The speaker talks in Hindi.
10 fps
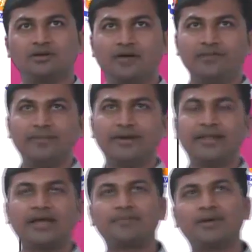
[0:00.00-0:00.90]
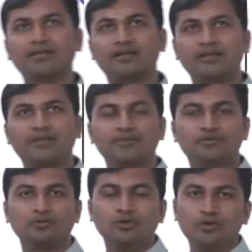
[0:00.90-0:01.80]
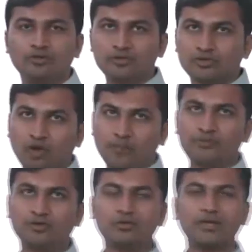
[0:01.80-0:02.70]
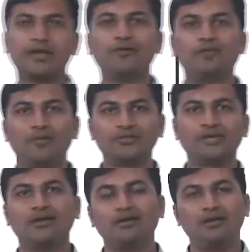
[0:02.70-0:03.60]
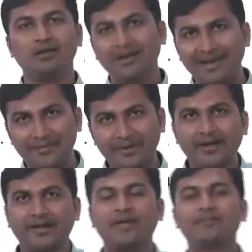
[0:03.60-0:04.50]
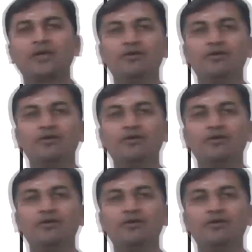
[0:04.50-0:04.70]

अवेलेबिलिटी की अगर बात करते हैं बच्चों तो शॉप जो होते हैं वो हमेशा लिमिटेड टाइम के लिए